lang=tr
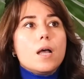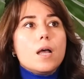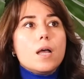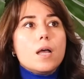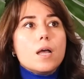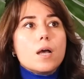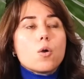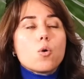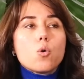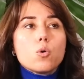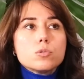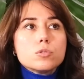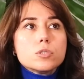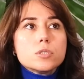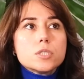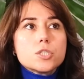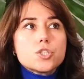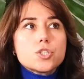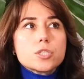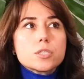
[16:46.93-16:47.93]
E,
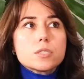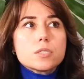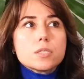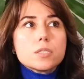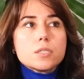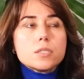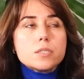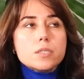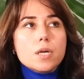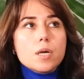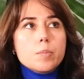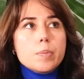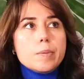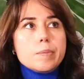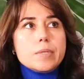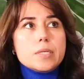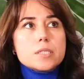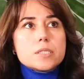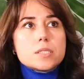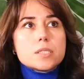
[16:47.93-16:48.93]
onun dışında ne
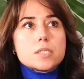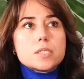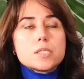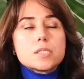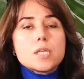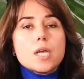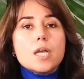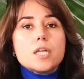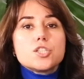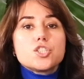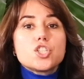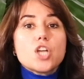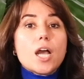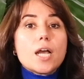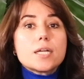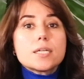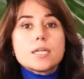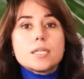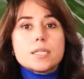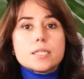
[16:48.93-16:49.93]
yapabilirsiniz?
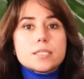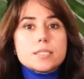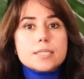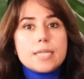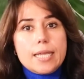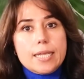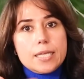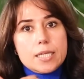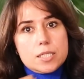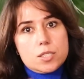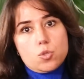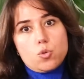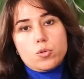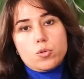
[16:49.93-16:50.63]
Çakraların dengesi